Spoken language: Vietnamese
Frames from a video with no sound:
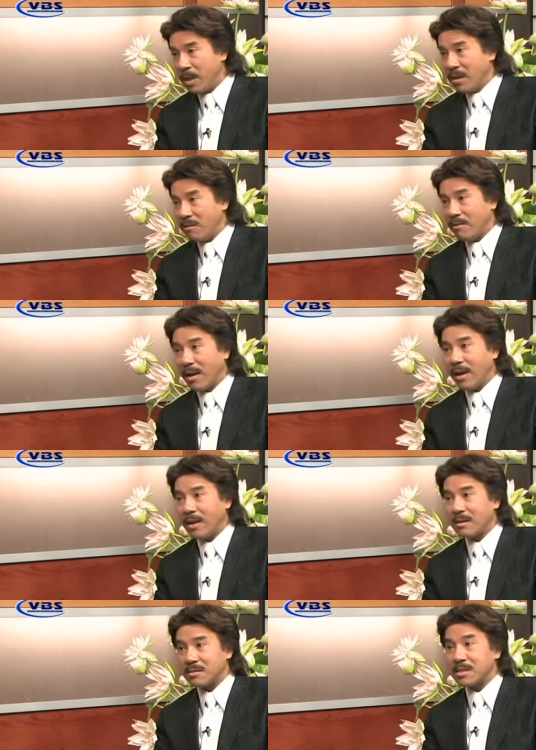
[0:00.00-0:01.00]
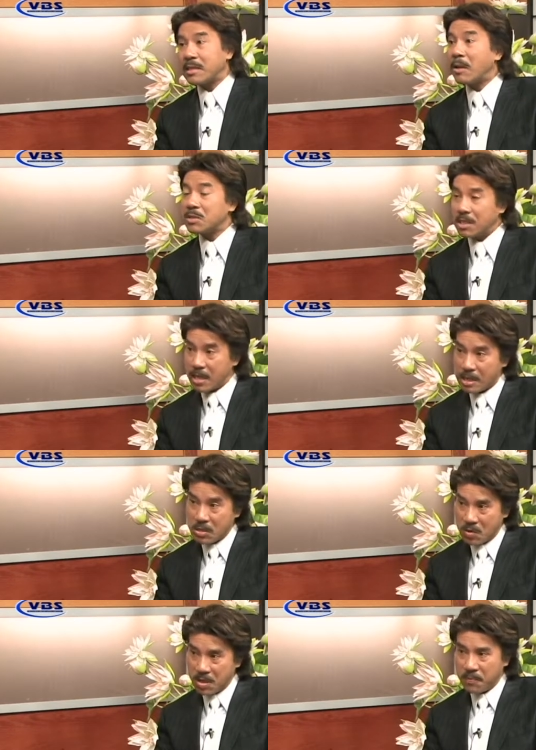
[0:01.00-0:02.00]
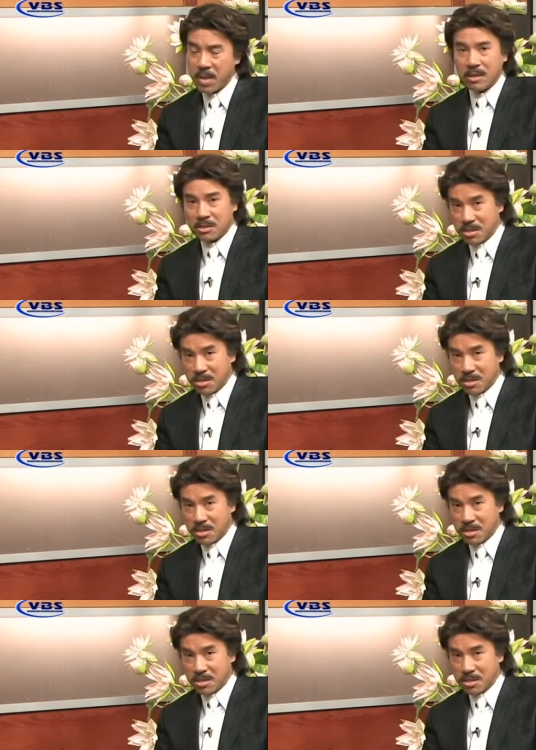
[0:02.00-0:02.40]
Dạ. và người ta theo thời trang nhiều hơn yeah. Dạ.